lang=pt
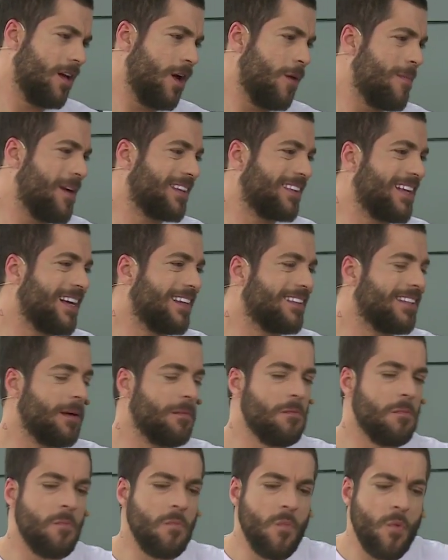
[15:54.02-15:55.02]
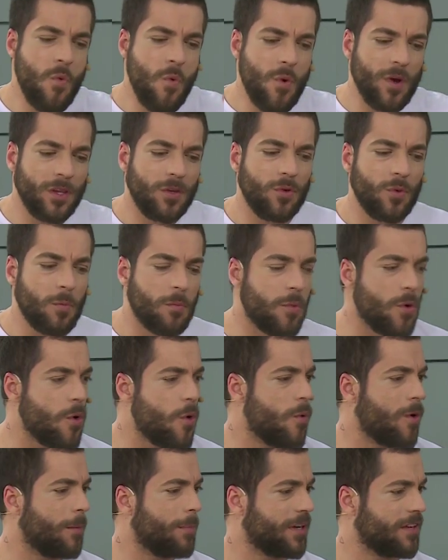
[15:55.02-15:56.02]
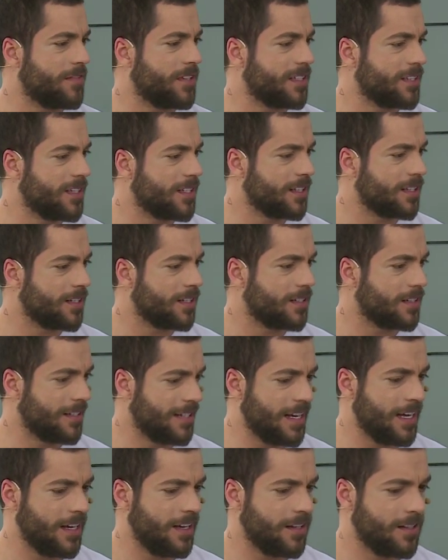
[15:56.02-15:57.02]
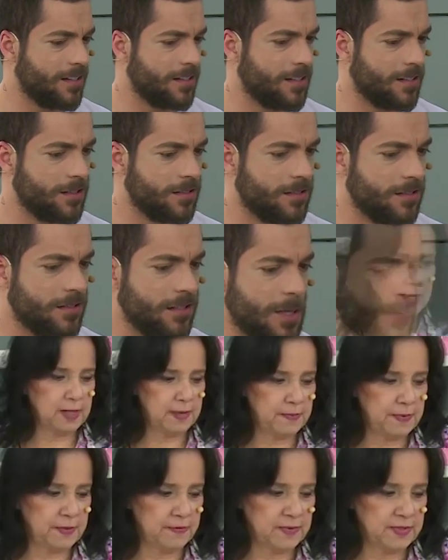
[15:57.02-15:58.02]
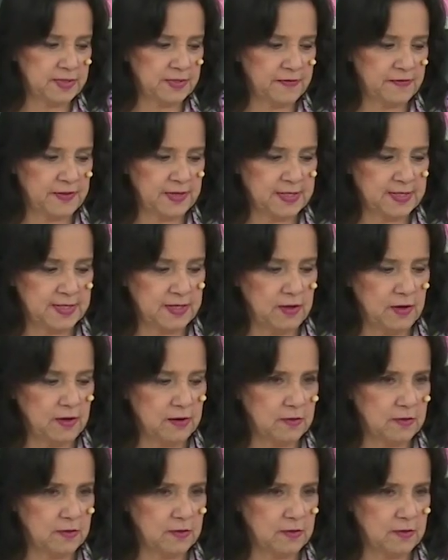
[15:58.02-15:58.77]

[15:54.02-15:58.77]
É uma data muito boa para vender. Olha que né? bonitinha né? a toalhinha para você fazer,